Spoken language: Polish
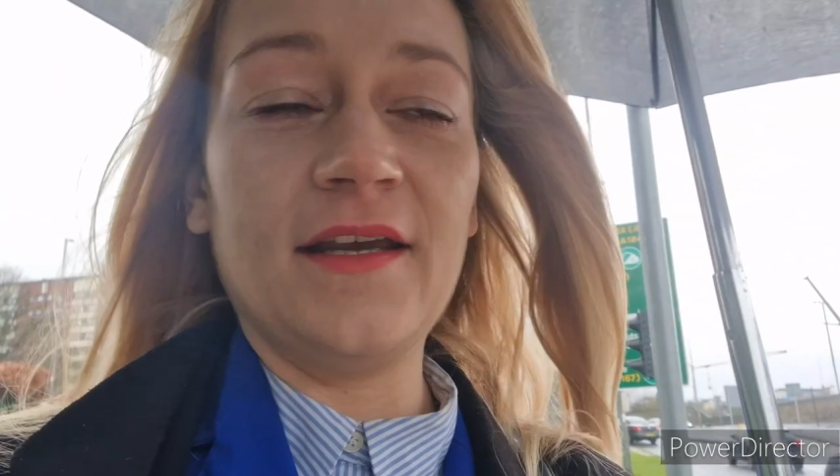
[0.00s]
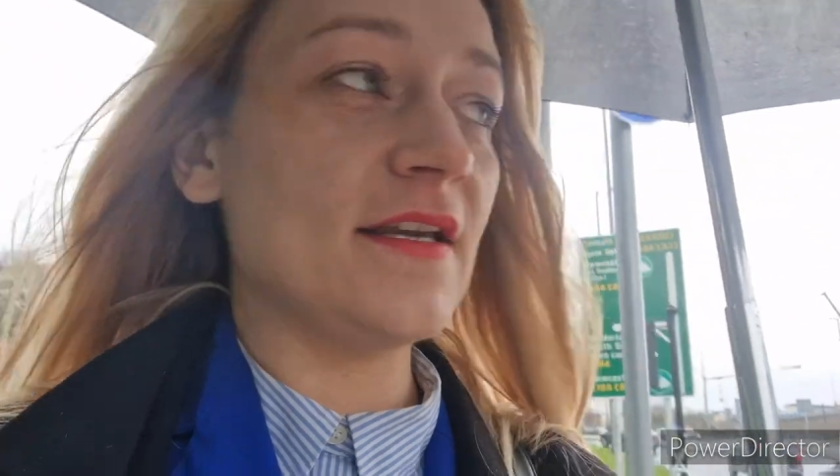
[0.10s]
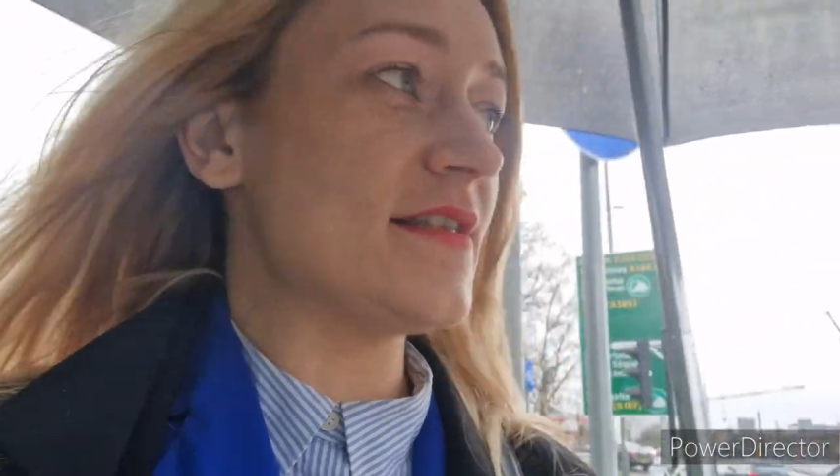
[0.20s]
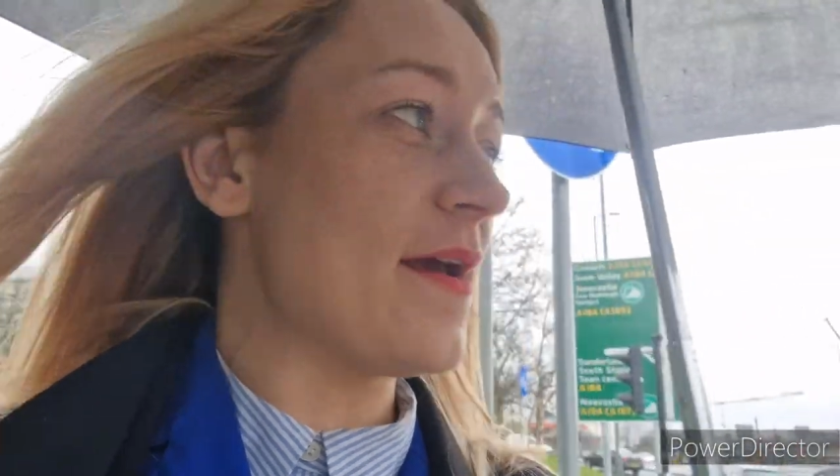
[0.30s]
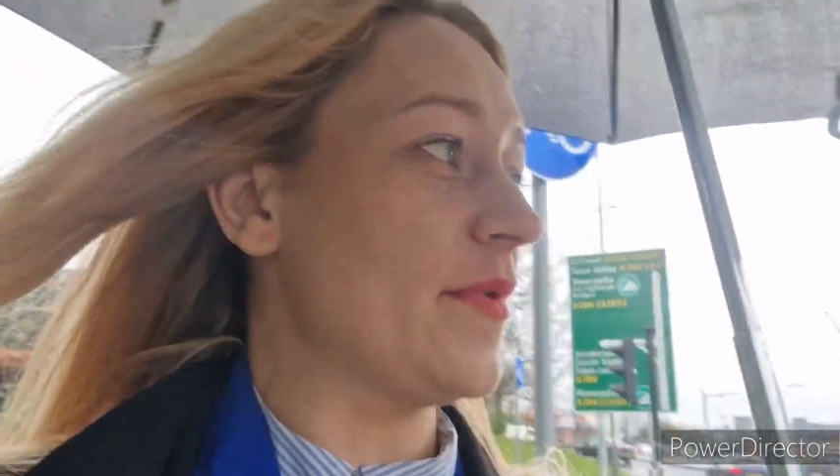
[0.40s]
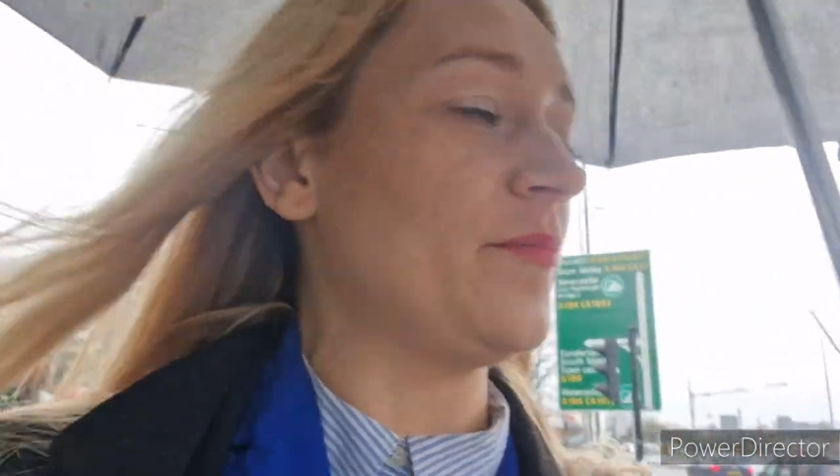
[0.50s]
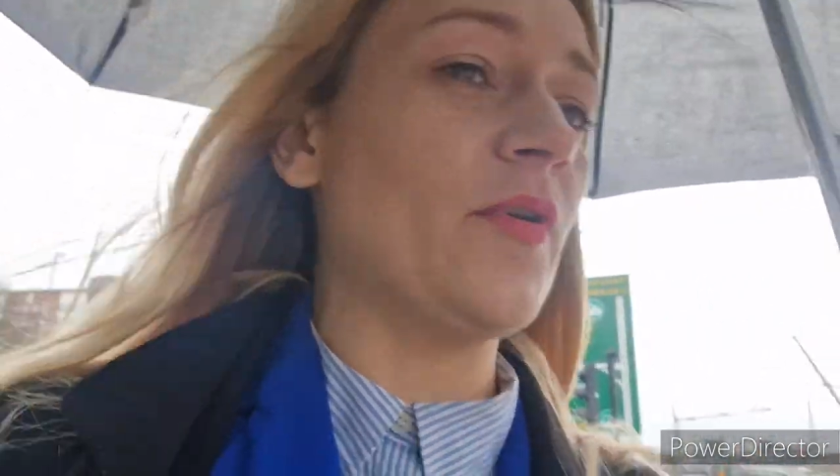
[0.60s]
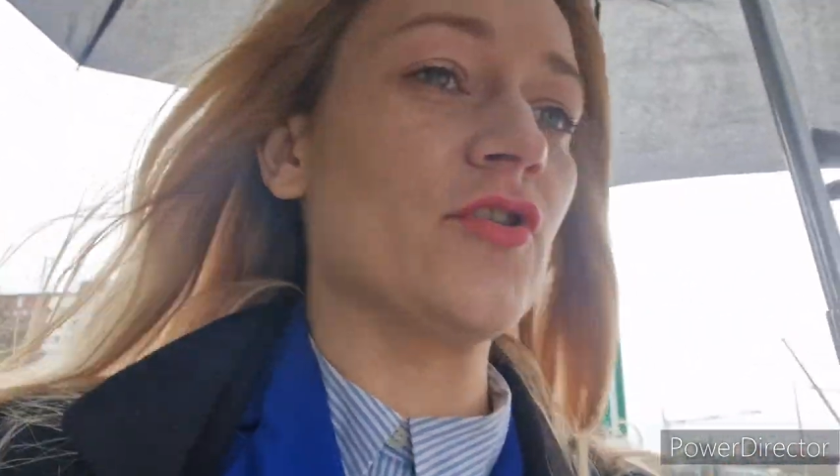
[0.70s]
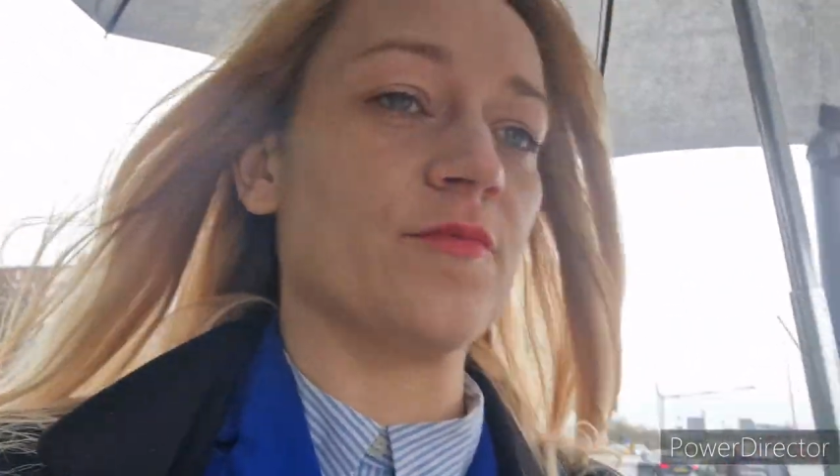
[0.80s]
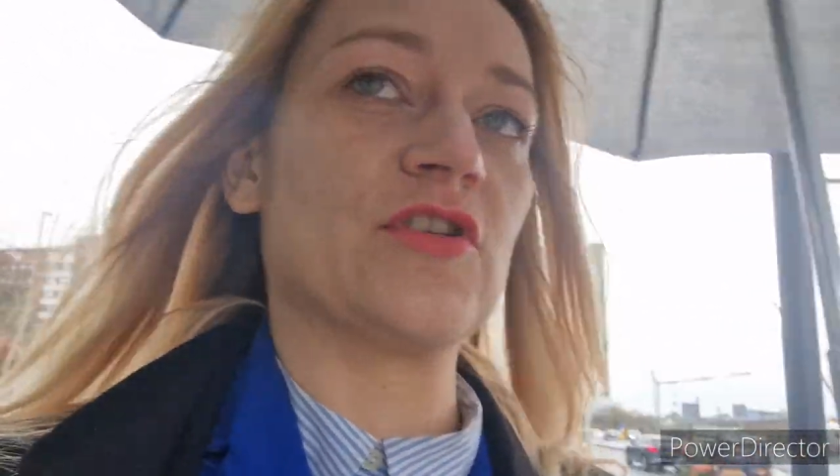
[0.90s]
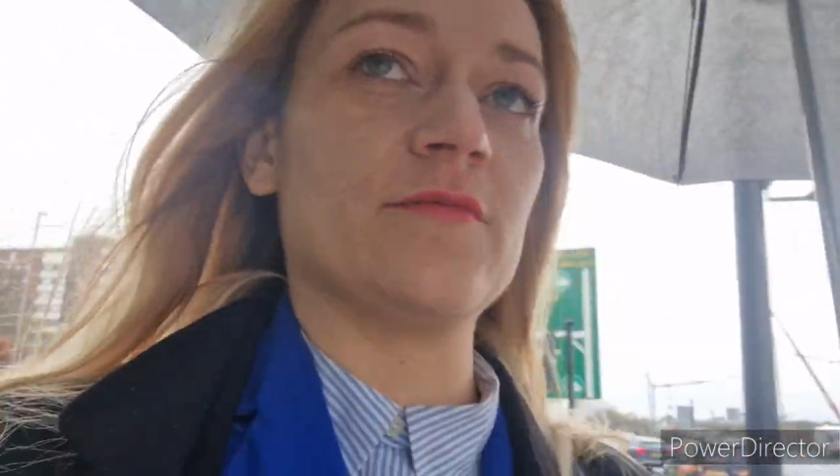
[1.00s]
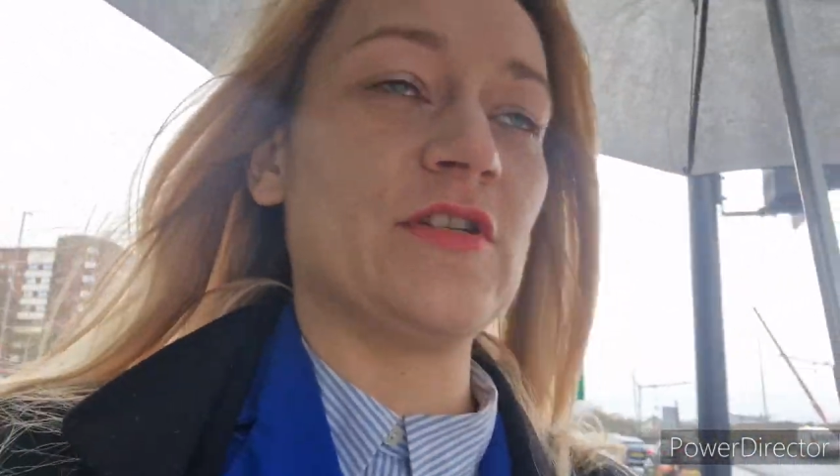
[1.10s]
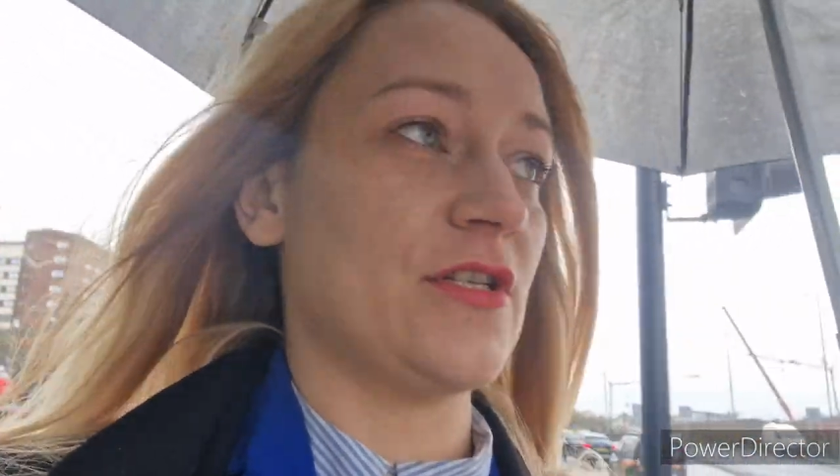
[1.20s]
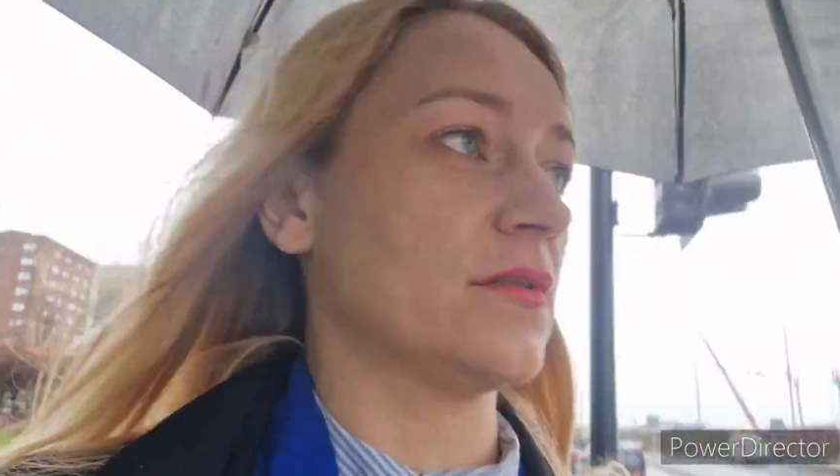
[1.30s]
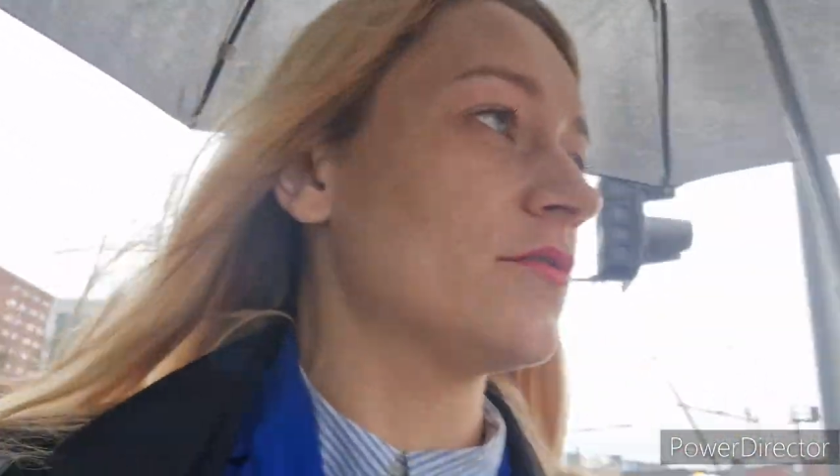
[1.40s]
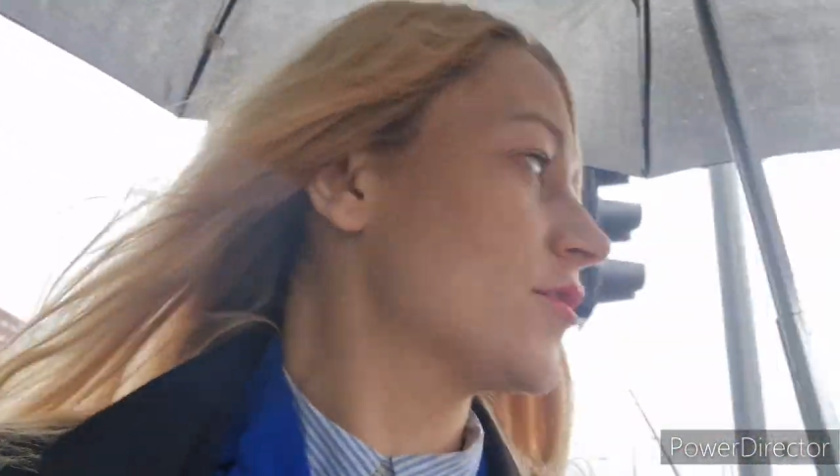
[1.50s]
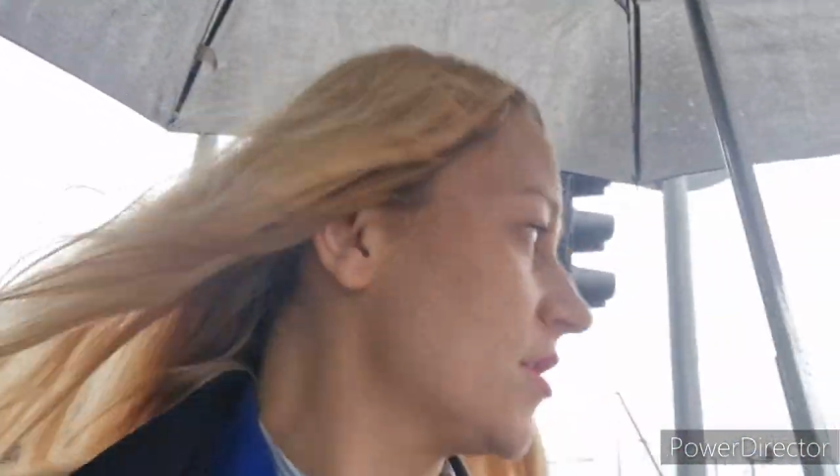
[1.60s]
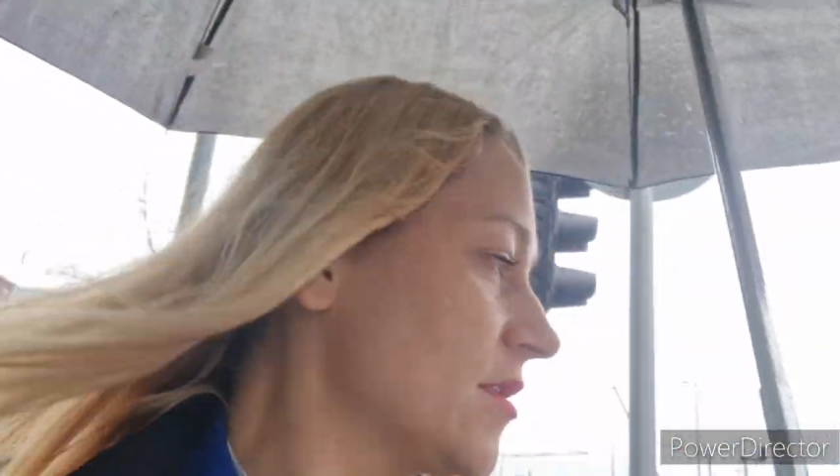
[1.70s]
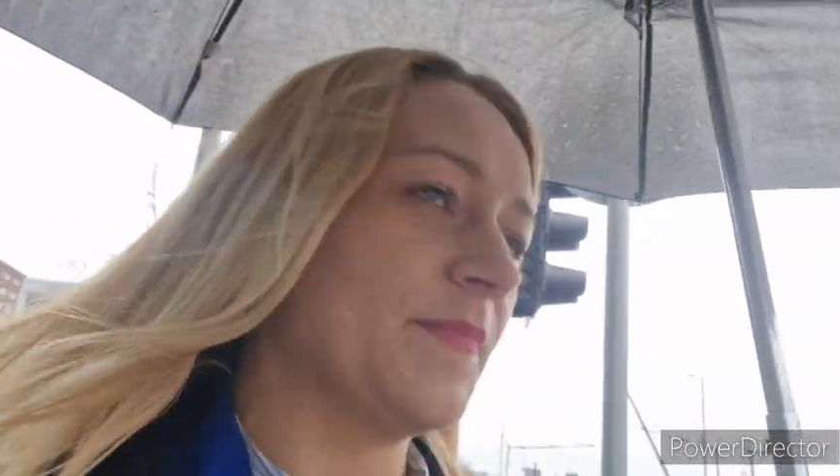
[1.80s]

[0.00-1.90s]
I idziemy, bo już musimy się troszkę